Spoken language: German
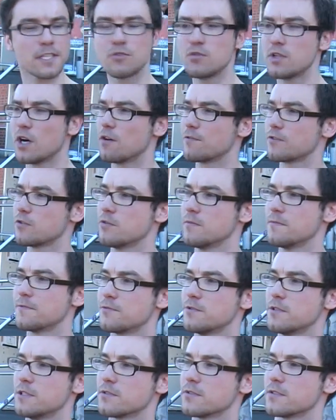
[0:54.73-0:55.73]
gut aufgehoben
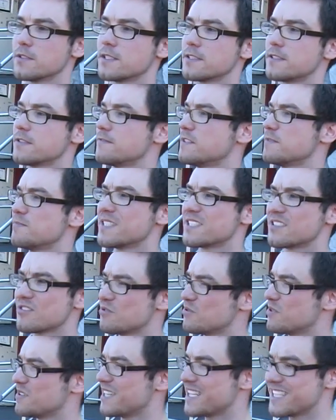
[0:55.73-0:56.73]
fühlt und nicht wie bei
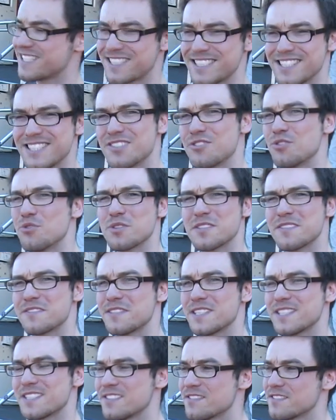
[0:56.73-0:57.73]
so hässlichen großen
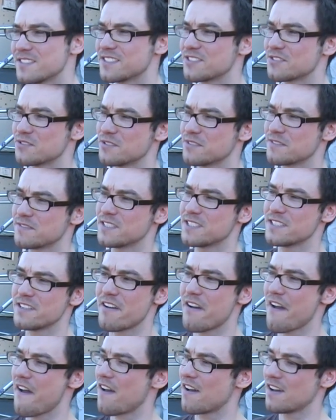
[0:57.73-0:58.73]
Festivals irgendwie
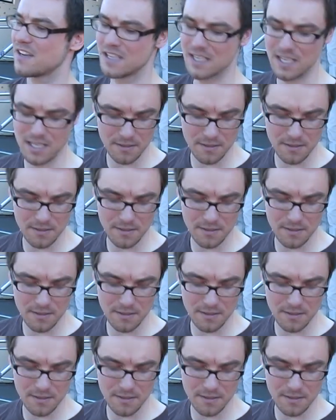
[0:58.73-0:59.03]
äh,